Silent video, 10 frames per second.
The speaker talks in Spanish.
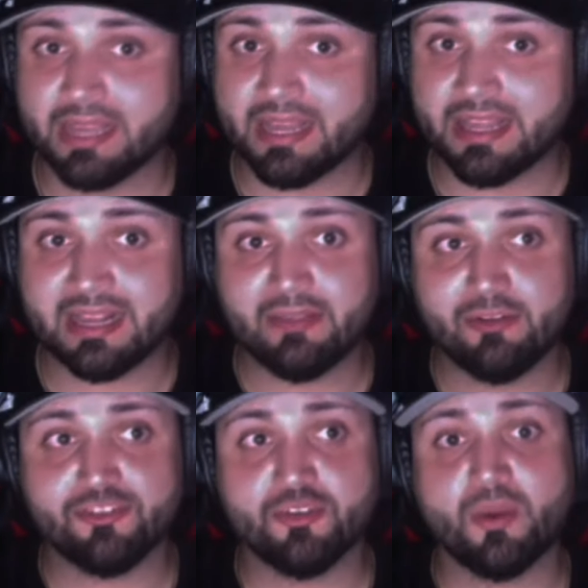que haya
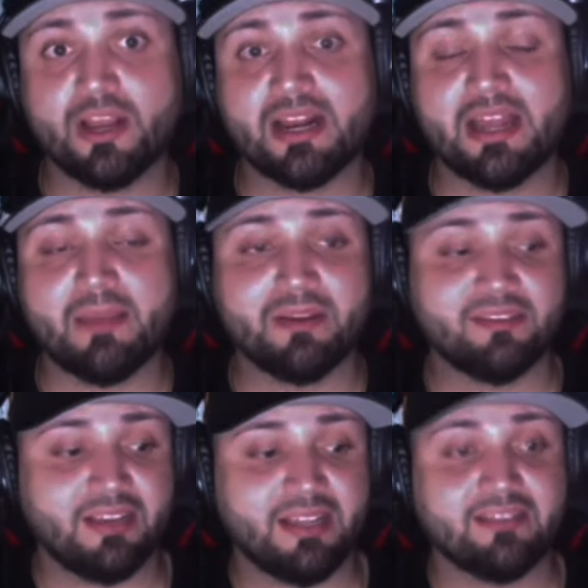ganado el G1
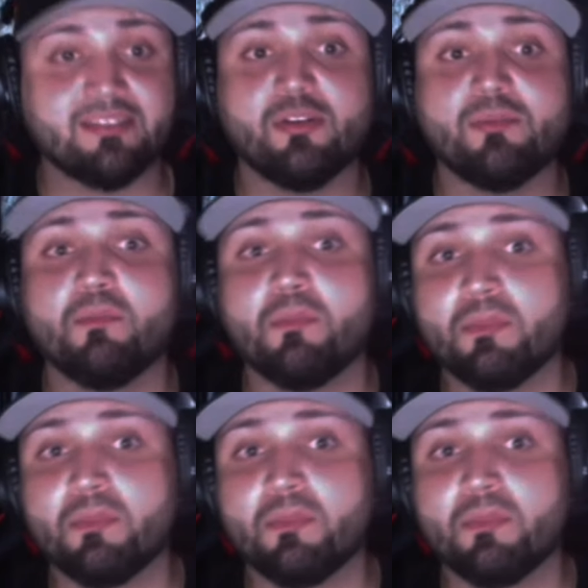Climax y que haya sido el,